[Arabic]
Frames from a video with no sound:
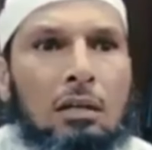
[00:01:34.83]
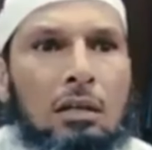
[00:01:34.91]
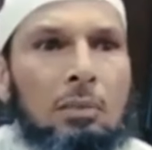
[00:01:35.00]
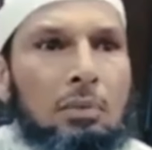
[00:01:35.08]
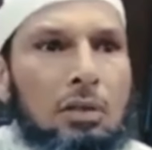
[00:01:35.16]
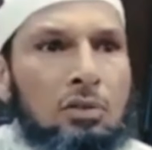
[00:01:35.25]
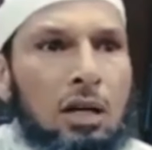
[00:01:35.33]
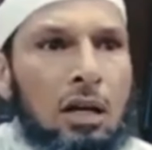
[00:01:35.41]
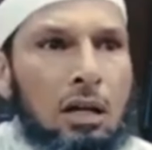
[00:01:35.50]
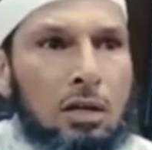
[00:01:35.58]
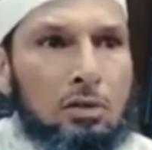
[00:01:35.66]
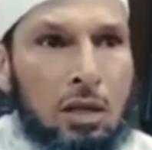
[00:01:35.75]
يحب يرجعها
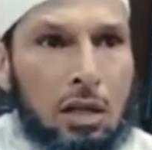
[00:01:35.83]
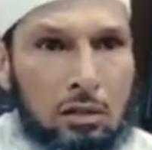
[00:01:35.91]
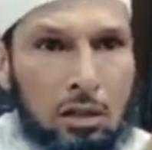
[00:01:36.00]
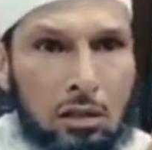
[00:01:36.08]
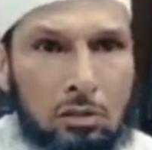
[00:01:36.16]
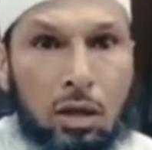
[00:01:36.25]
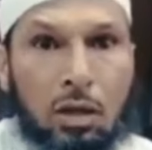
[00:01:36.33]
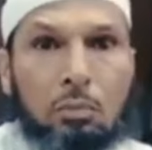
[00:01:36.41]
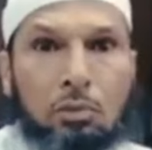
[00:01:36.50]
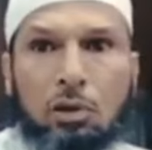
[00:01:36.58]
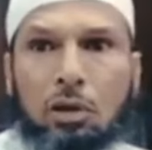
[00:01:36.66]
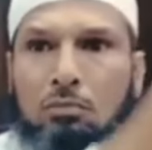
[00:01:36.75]
راجل هكذا طالبة
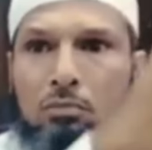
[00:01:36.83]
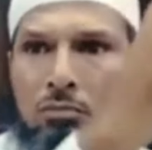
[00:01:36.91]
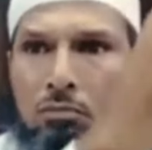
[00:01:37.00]
علم